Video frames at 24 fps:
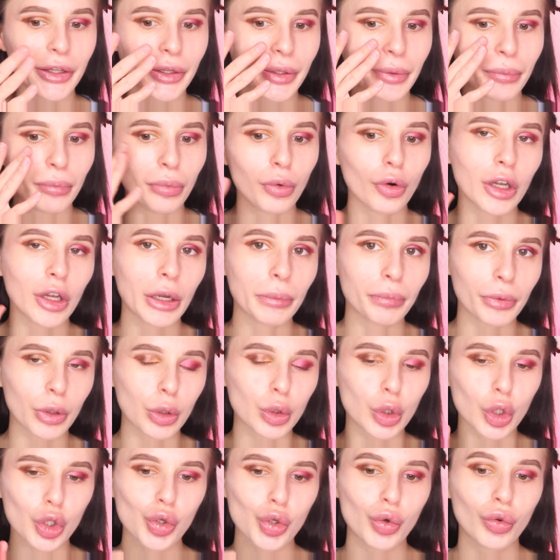и более
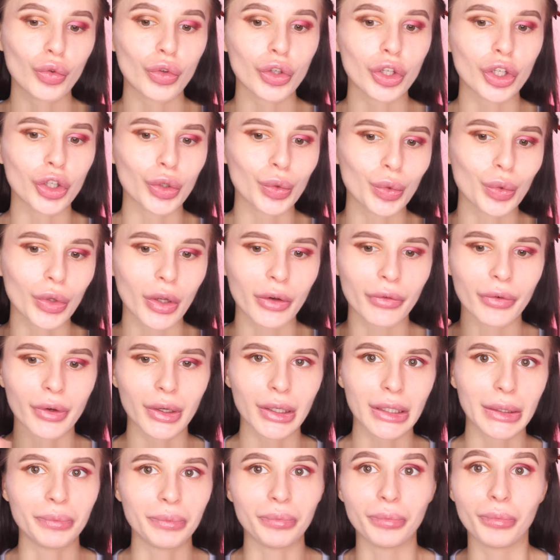приглушенный
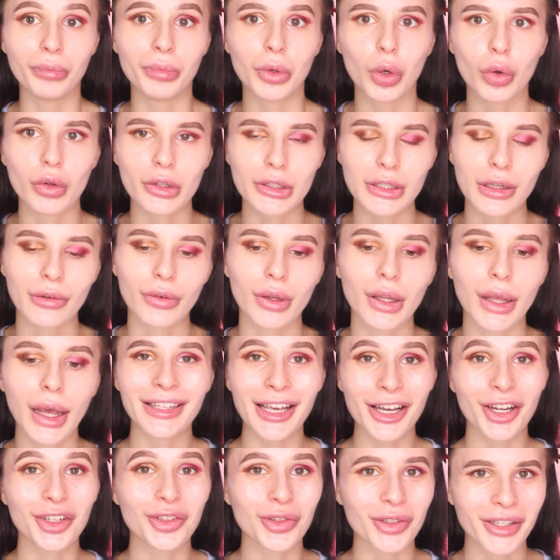нюдово-бронзовый.
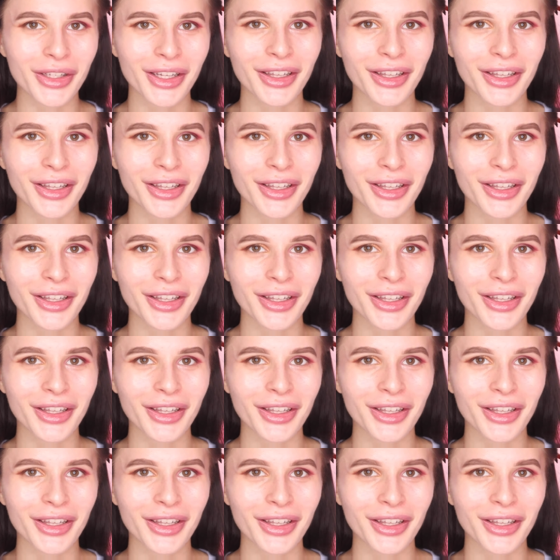Я хочу